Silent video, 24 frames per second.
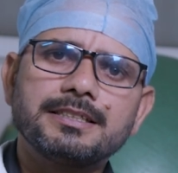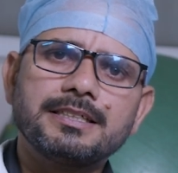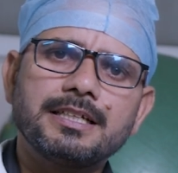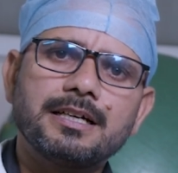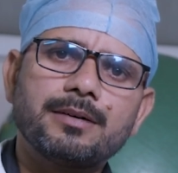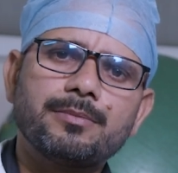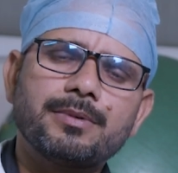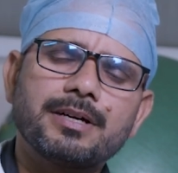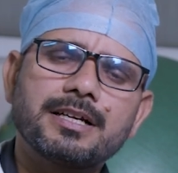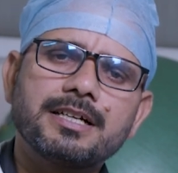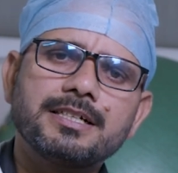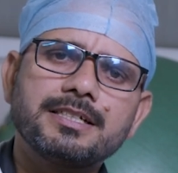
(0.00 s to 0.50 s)

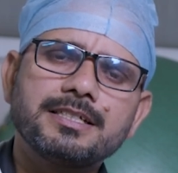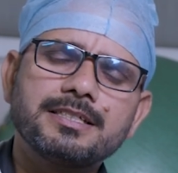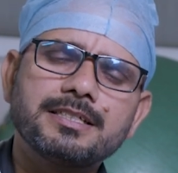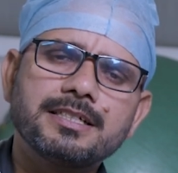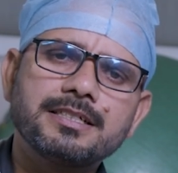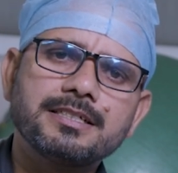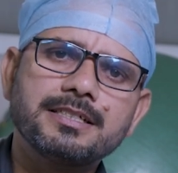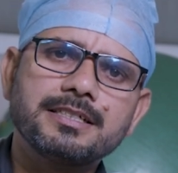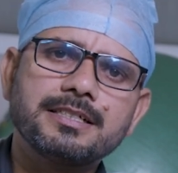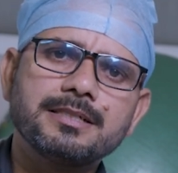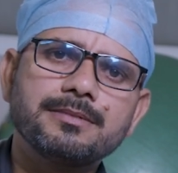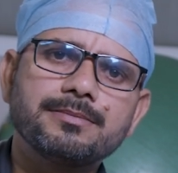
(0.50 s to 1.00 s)
या हमारा
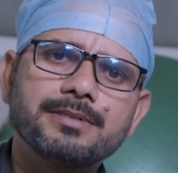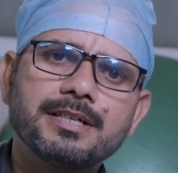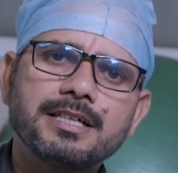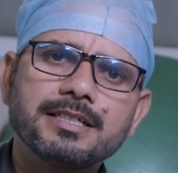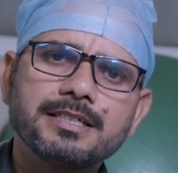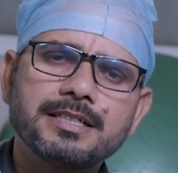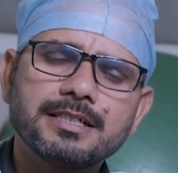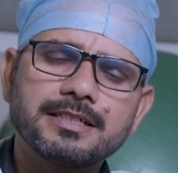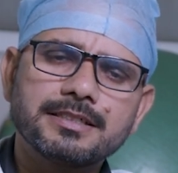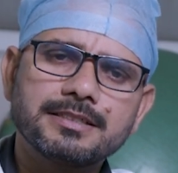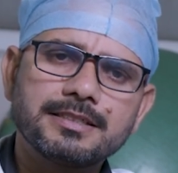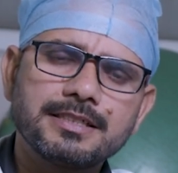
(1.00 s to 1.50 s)
डिजनरेटिव
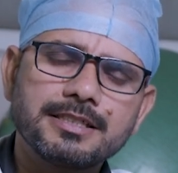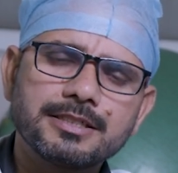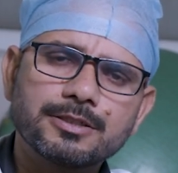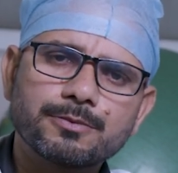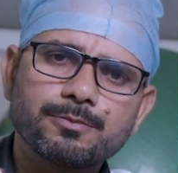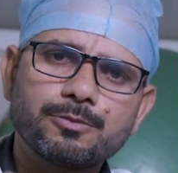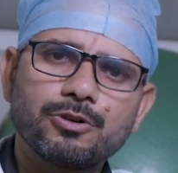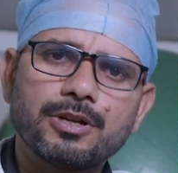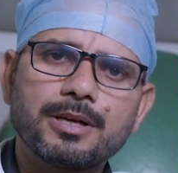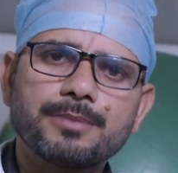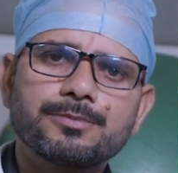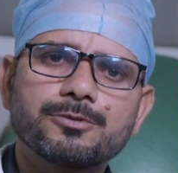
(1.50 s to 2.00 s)
है या
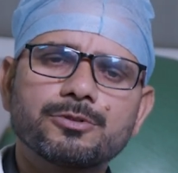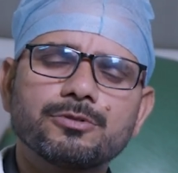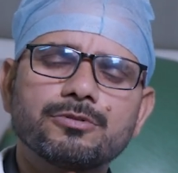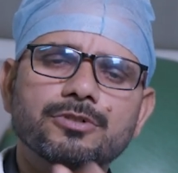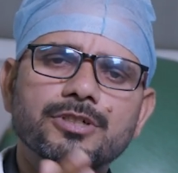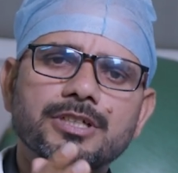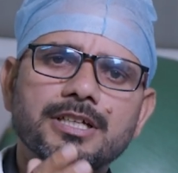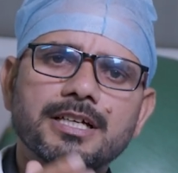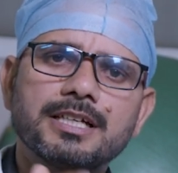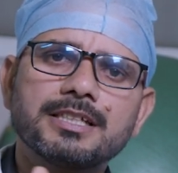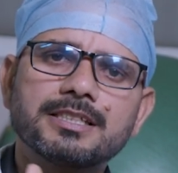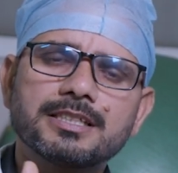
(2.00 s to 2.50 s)
डिस्क प्रोलैप्स हो
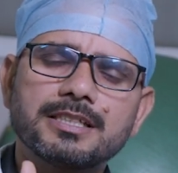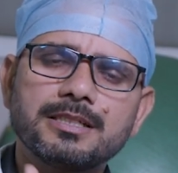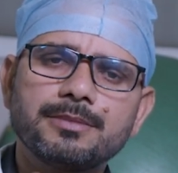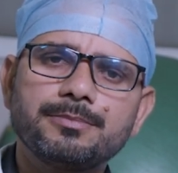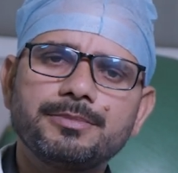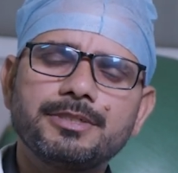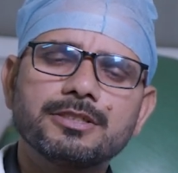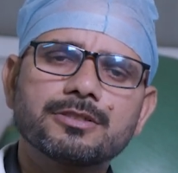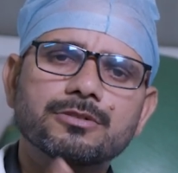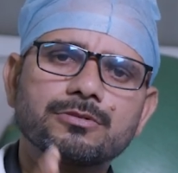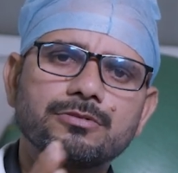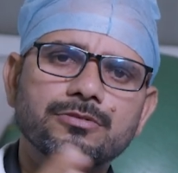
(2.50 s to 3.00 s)
गया है स्लिप
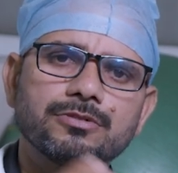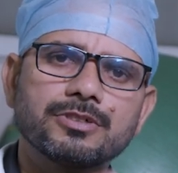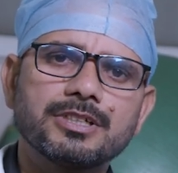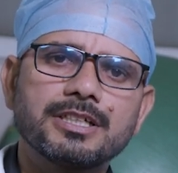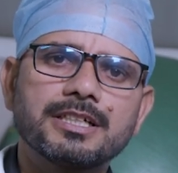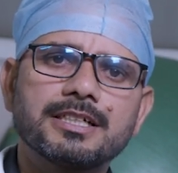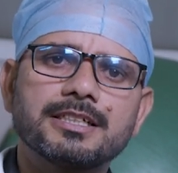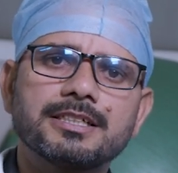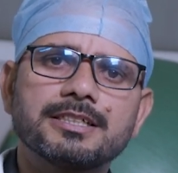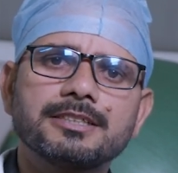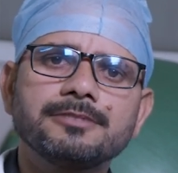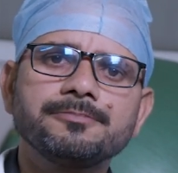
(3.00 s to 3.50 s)
डिस्क हो
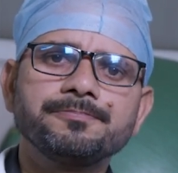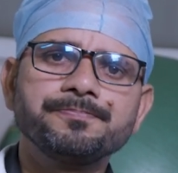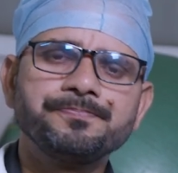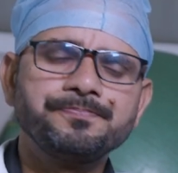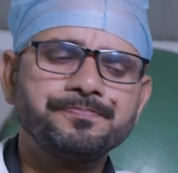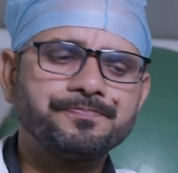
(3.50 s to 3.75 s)
गया है